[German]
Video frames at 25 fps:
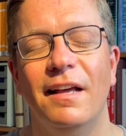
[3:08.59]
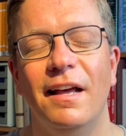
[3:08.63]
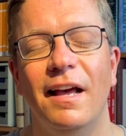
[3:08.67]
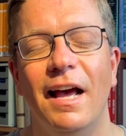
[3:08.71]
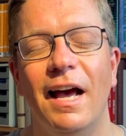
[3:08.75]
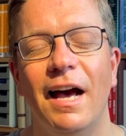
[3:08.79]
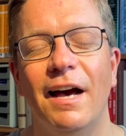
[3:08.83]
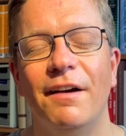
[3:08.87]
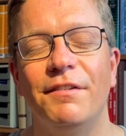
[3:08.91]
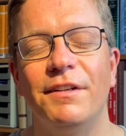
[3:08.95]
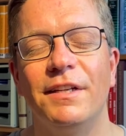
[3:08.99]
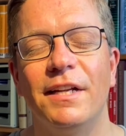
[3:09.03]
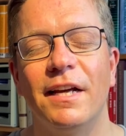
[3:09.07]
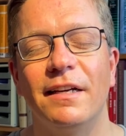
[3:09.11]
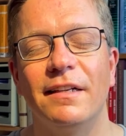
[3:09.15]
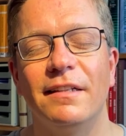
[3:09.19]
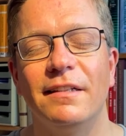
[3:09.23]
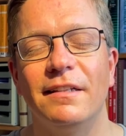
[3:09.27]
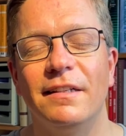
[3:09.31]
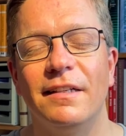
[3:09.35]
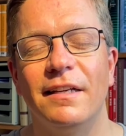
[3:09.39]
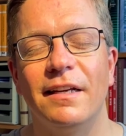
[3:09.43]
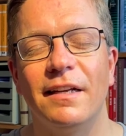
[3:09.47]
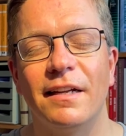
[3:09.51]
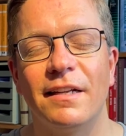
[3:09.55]
Herr, wir
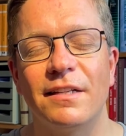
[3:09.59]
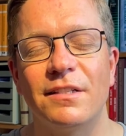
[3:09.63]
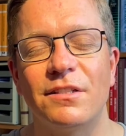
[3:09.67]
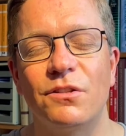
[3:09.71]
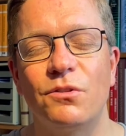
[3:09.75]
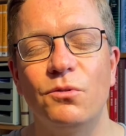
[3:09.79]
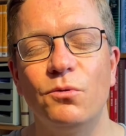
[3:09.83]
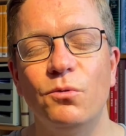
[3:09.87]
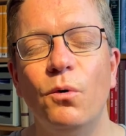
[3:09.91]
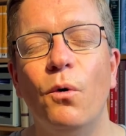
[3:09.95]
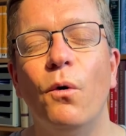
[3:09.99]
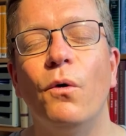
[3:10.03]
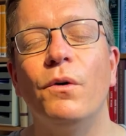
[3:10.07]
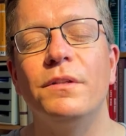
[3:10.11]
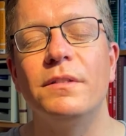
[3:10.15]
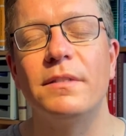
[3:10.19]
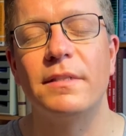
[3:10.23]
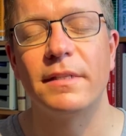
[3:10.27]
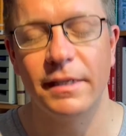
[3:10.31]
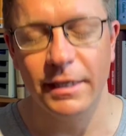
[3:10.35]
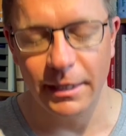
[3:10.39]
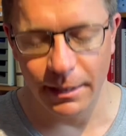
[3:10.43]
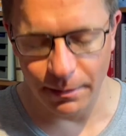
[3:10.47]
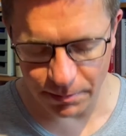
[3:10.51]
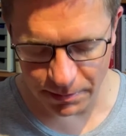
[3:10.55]
danken dir, dass du
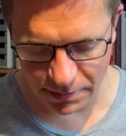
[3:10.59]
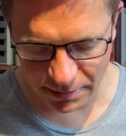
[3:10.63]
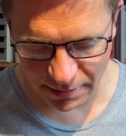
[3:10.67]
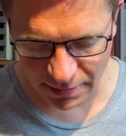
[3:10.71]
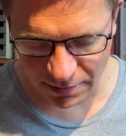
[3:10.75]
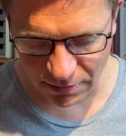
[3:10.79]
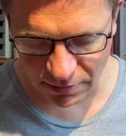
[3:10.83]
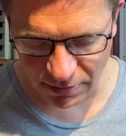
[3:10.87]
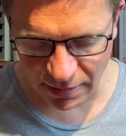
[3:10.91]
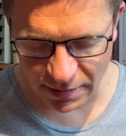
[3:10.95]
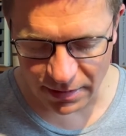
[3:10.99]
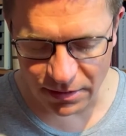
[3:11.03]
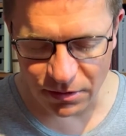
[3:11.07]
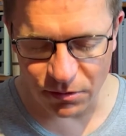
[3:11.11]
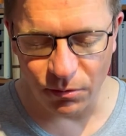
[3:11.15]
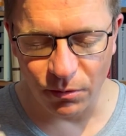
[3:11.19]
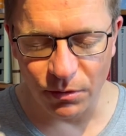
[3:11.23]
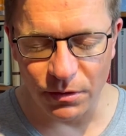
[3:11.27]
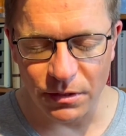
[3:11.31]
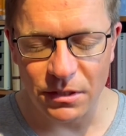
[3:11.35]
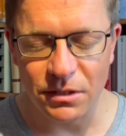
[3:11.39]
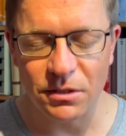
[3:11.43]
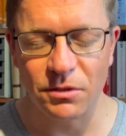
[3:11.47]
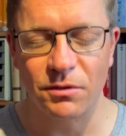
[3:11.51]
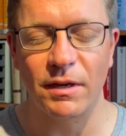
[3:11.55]
uns liebst und dass du
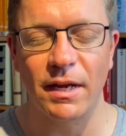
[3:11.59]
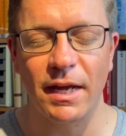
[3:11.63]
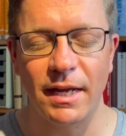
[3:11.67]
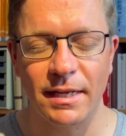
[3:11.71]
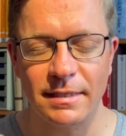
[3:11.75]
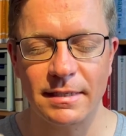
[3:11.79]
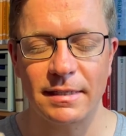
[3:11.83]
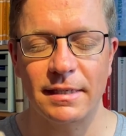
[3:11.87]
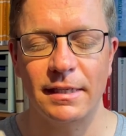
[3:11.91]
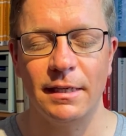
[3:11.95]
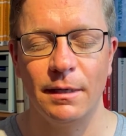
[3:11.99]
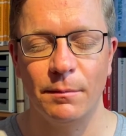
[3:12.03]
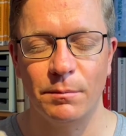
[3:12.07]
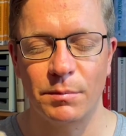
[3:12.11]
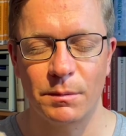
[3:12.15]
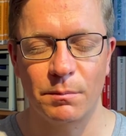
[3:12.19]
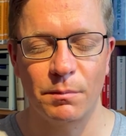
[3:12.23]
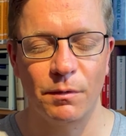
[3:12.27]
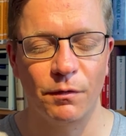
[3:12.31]
uns zuerst liebst,